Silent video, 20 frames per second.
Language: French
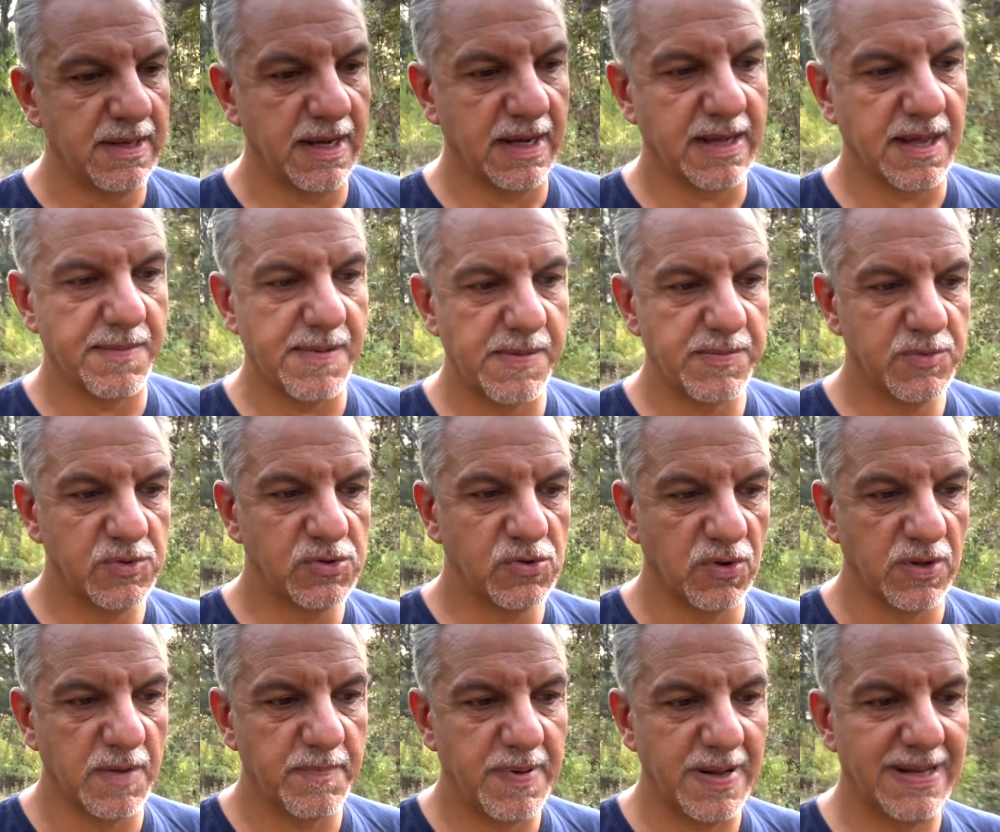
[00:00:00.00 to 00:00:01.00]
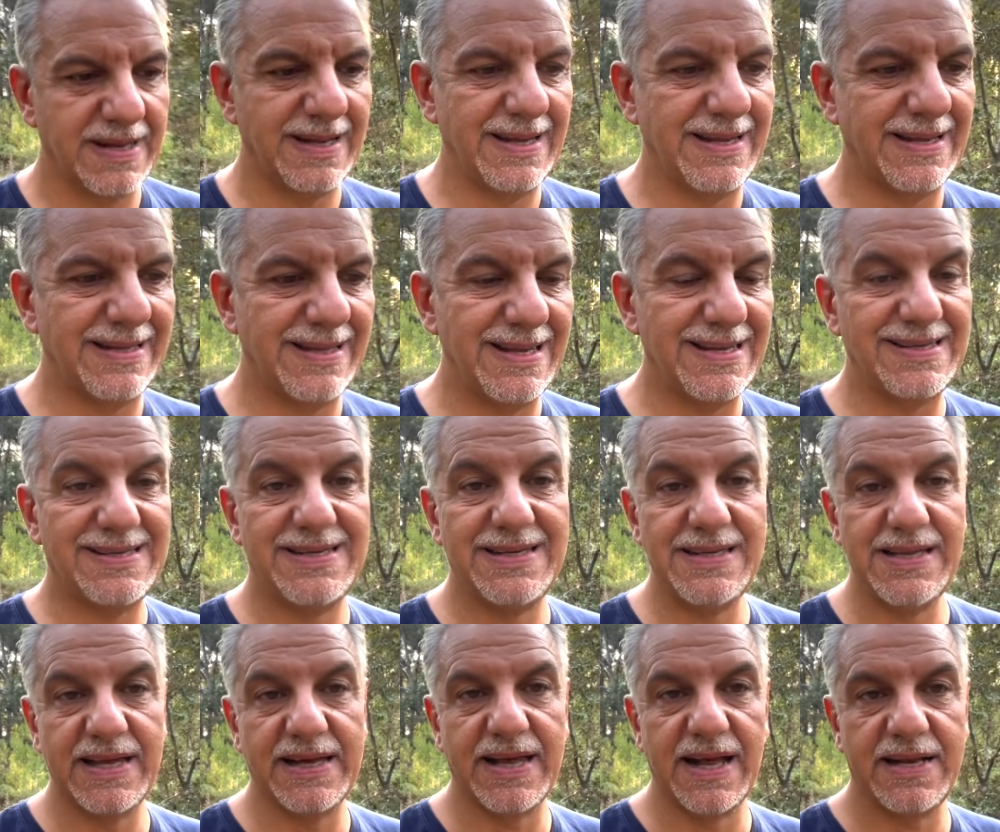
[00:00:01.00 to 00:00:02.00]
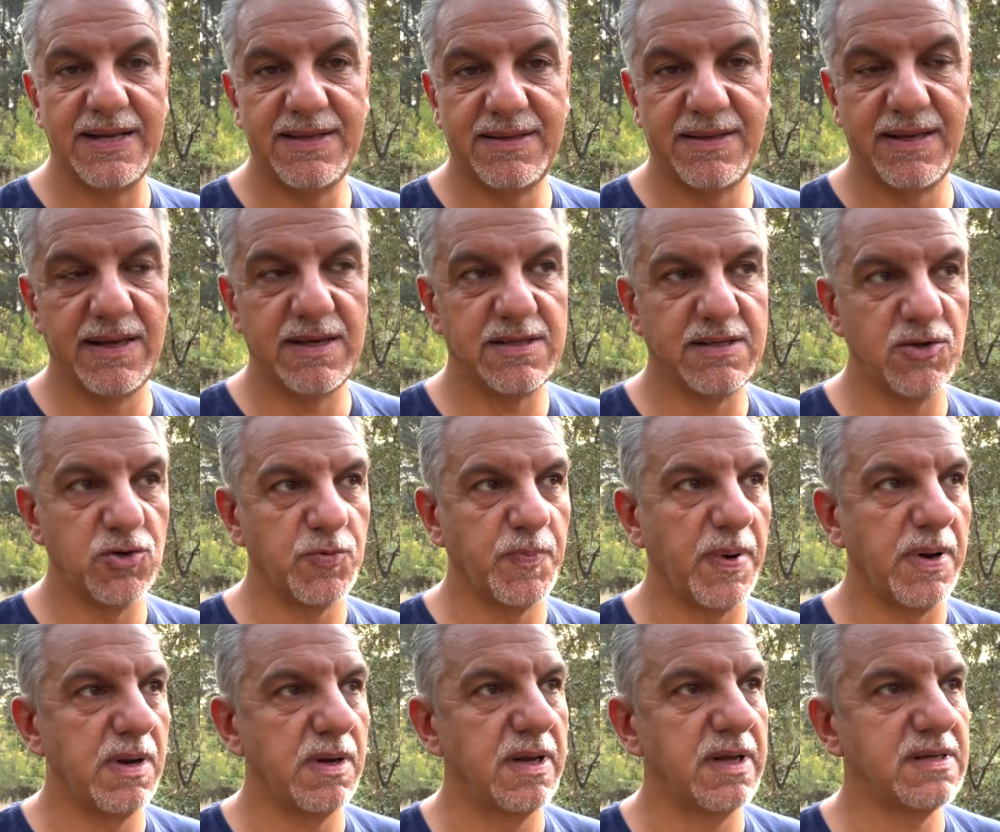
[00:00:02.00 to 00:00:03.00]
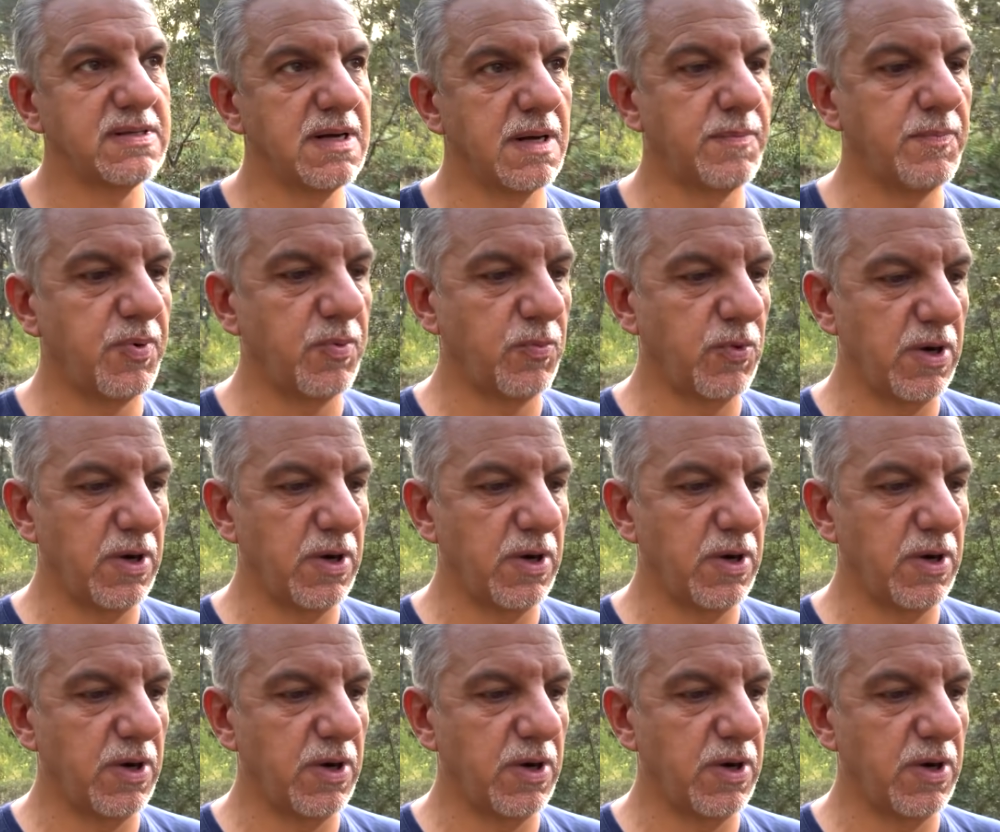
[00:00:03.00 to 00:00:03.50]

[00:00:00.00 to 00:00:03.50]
quand même ce qu'on appelle des, inégalités. Si je prends l'exemple,